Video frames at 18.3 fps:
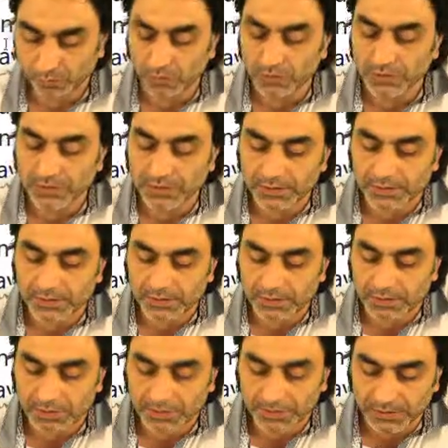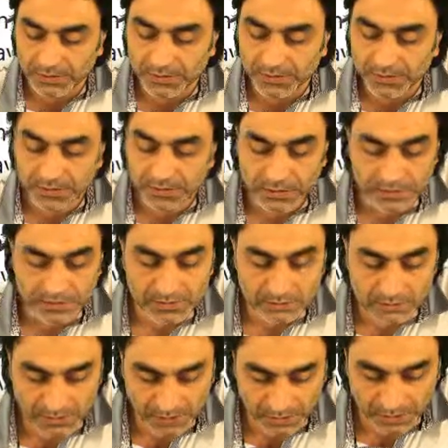Bu iki kişinin
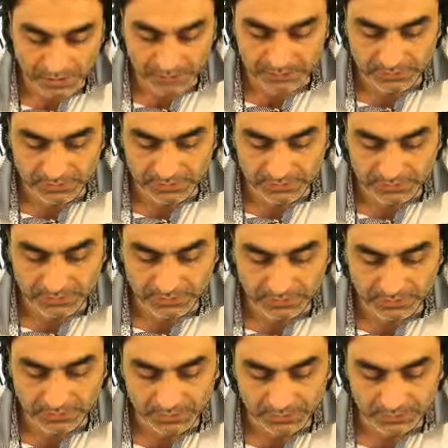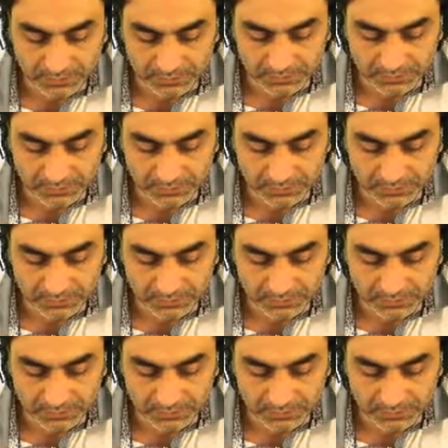şehadetinden.